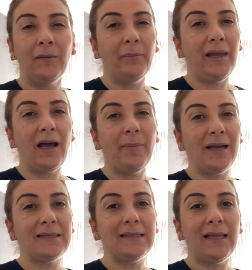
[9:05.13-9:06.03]
Beraber
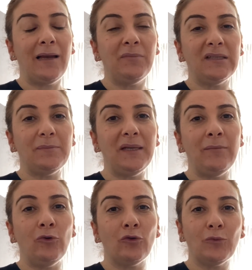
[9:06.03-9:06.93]
siler miyiz
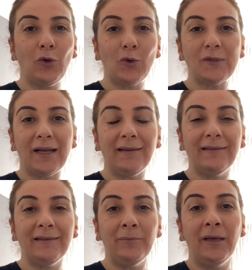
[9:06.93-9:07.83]
bilmiyorum. Toz da
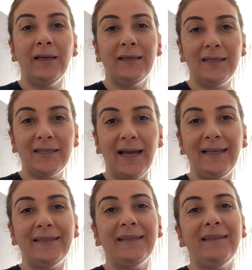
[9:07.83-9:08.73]
alırım.
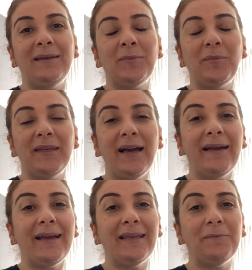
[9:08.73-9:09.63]
İçerileri dediğim gibi
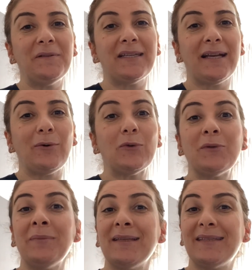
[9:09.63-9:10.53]
yaren yapacak. O
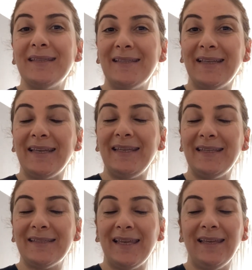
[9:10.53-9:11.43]
zaman sizlere iyi
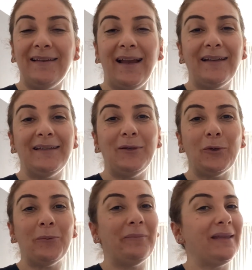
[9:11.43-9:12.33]
seyirler
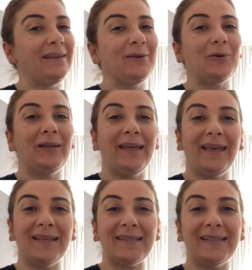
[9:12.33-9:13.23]
diliyorum. Bana da kolay
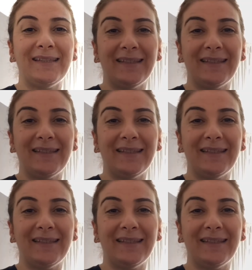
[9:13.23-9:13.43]
gelsin.